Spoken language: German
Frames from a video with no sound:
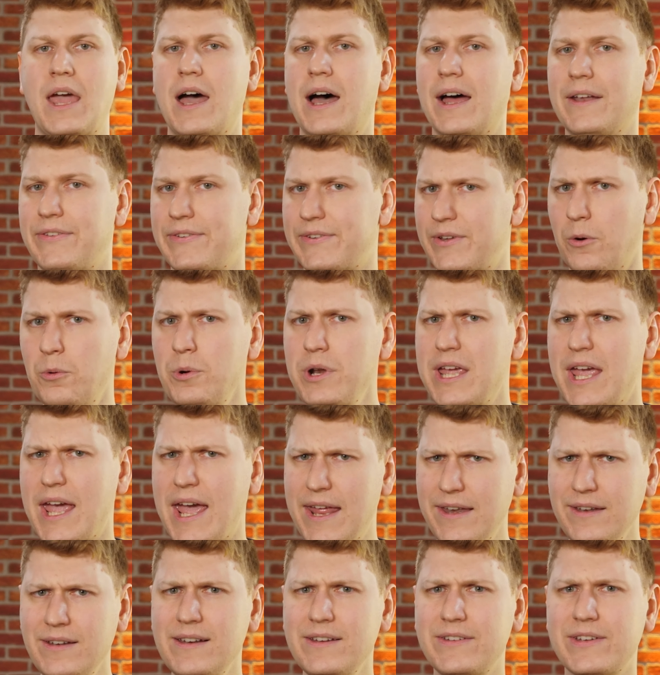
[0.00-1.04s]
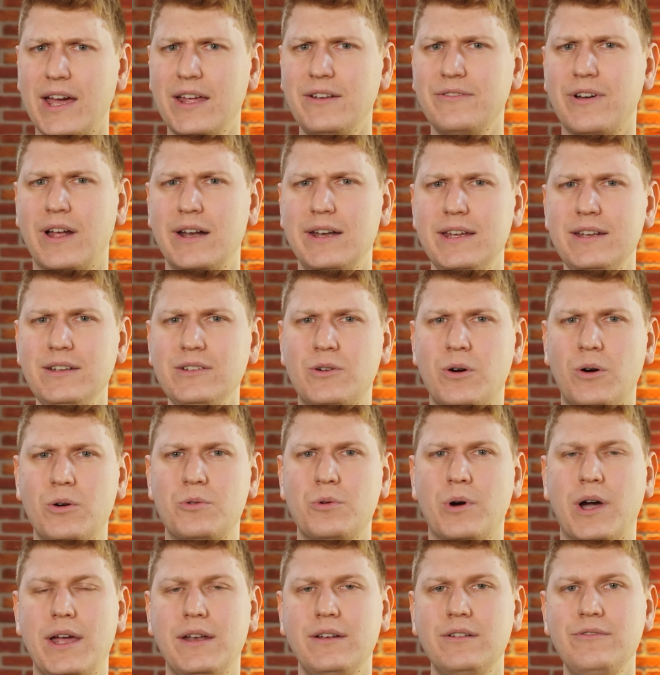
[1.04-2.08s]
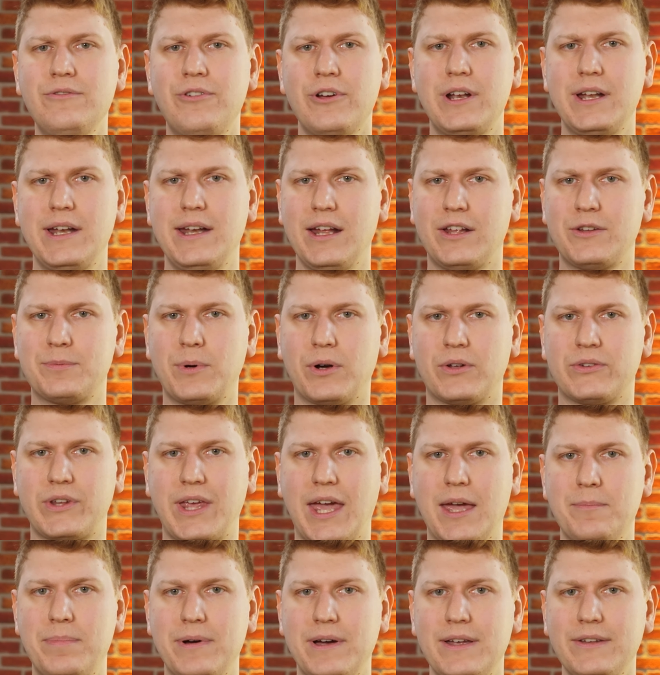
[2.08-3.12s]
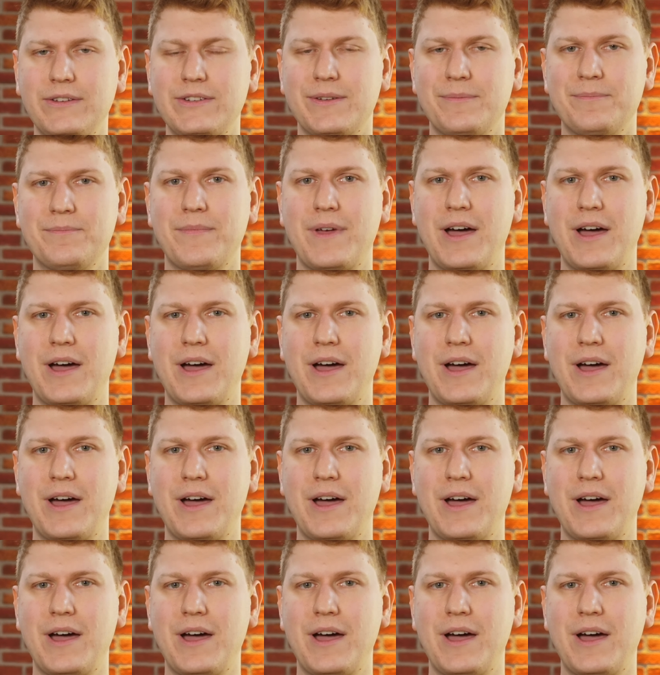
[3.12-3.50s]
Hat Sony endlich einen validen Konkurrenten für den Xbox Game Pass?